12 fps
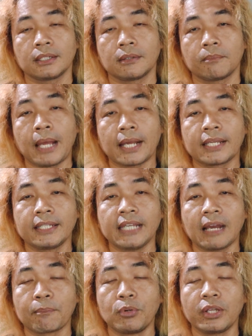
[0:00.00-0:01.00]
Bagi
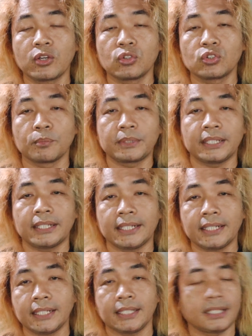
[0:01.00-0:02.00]
yang boleh konsumsi
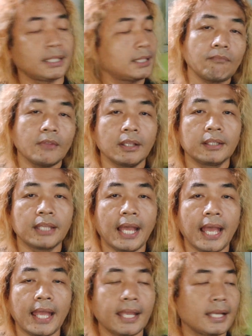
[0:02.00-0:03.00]
ini
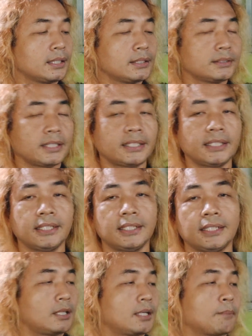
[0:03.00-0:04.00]
ya. Jadi
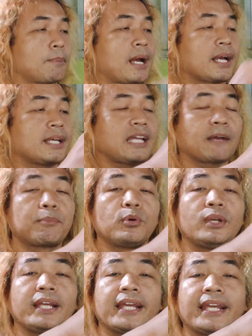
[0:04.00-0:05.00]
bagi yang
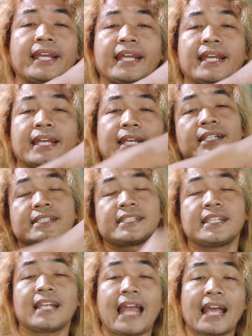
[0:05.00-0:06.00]
boleh
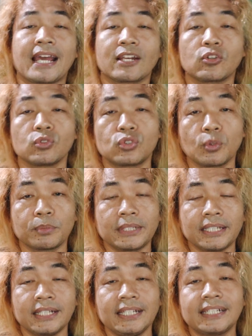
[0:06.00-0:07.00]
silahkan konsumsi
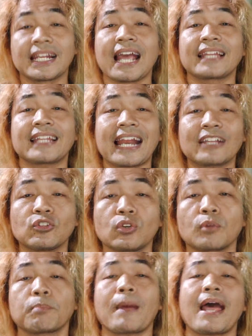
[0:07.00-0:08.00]
ini dengan
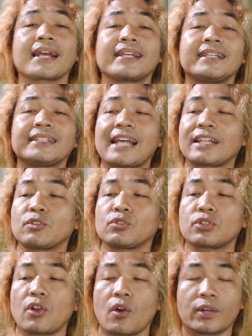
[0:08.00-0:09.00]
teratur pagi satu
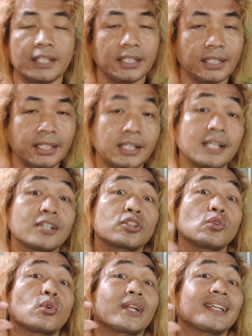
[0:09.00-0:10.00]
sloki,
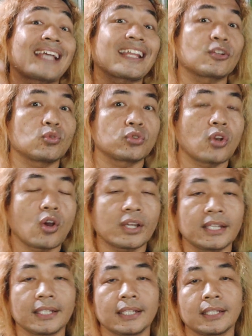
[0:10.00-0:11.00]
sore satu
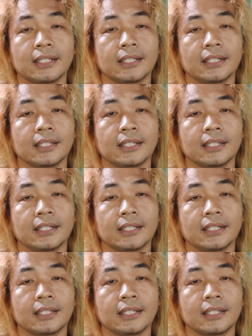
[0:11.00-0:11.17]
sloki.